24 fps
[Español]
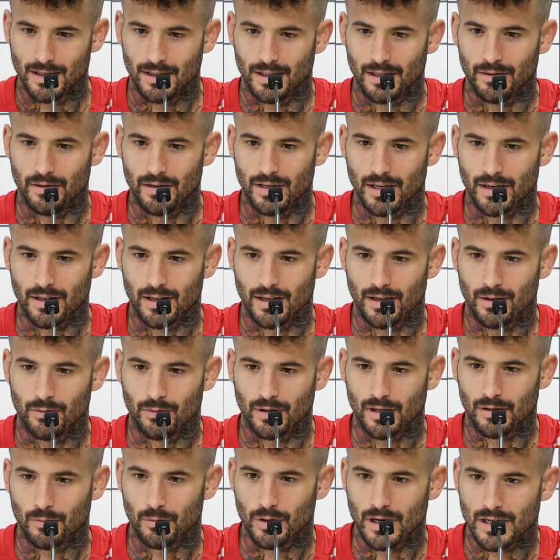venir de
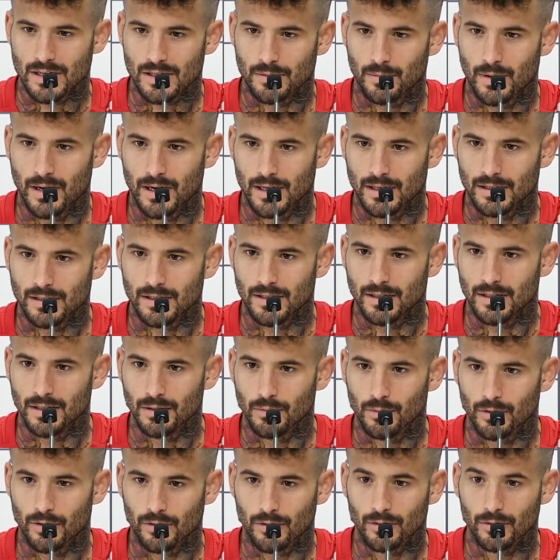unas buenas semanas y
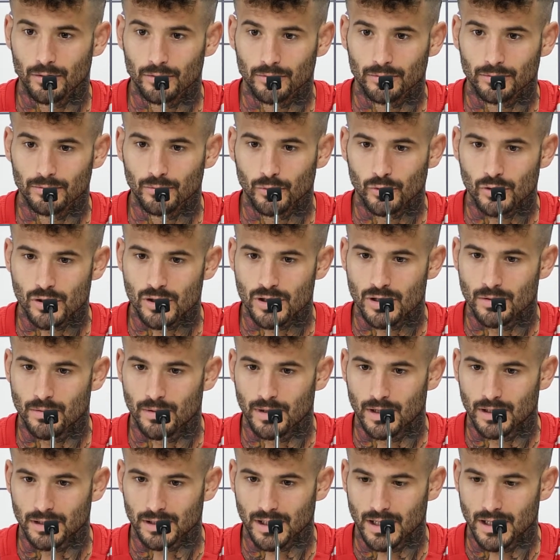bueno, con
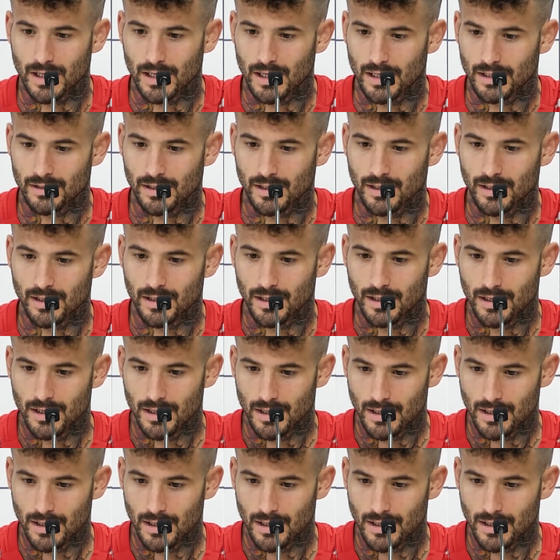muchísimas ganas de,